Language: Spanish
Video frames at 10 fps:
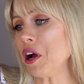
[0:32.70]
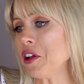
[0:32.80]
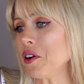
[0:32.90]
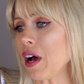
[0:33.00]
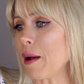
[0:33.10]

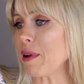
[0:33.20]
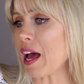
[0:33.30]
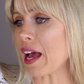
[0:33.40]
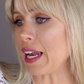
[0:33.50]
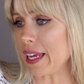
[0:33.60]
Bueno,
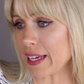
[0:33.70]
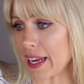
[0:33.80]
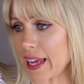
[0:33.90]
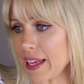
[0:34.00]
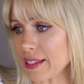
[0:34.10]
habla el
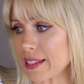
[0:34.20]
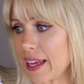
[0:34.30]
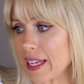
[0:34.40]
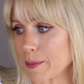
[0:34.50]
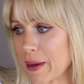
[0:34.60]
inglés,
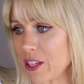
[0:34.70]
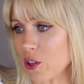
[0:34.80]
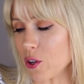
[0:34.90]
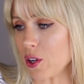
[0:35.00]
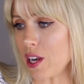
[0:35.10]
el
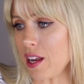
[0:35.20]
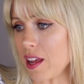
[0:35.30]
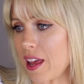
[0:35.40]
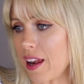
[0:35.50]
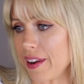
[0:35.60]
español,
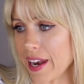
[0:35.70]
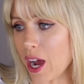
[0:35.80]
el